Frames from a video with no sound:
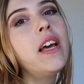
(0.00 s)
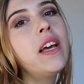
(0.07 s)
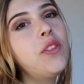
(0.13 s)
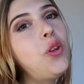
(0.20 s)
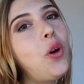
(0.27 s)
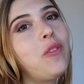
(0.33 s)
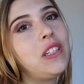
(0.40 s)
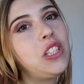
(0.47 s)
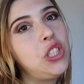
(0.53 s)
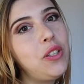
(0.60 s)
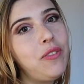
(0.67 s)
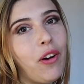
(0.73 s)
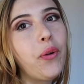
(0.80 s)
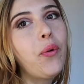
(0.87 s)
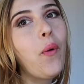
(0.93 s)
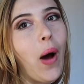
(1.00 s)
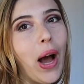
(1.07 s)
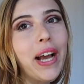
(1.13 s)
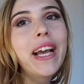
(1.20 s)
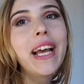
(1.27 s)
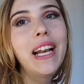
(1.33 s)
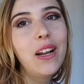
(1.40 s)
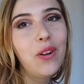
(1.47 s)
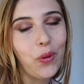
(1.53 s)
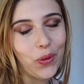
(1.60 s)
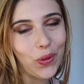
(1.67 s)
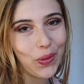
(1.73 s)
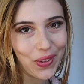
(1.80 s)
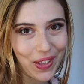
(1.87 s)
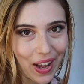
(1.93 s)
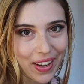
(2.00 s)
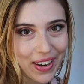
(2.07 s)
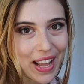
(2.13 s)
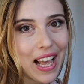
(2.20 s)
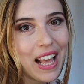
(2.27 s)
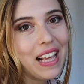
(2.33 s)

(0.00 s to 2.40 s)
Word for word: dove ci fanno anche le loro tane